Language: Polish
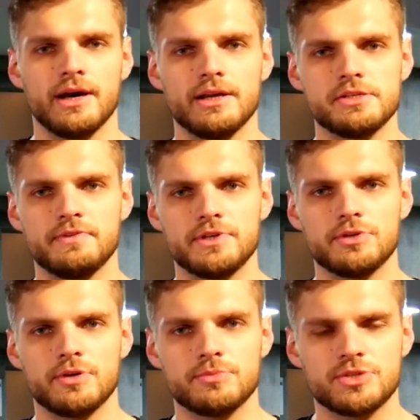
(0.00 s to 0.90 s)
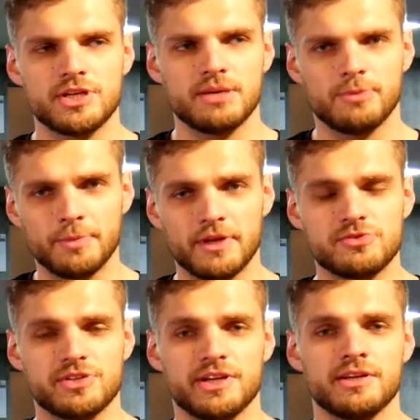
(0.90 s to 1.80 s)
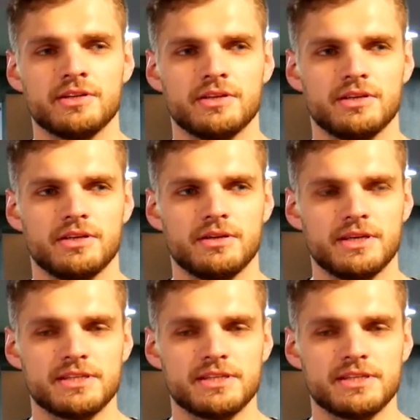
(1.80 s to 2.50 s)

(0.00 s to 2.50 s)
ale stwierdziłem, że po pierwsze e,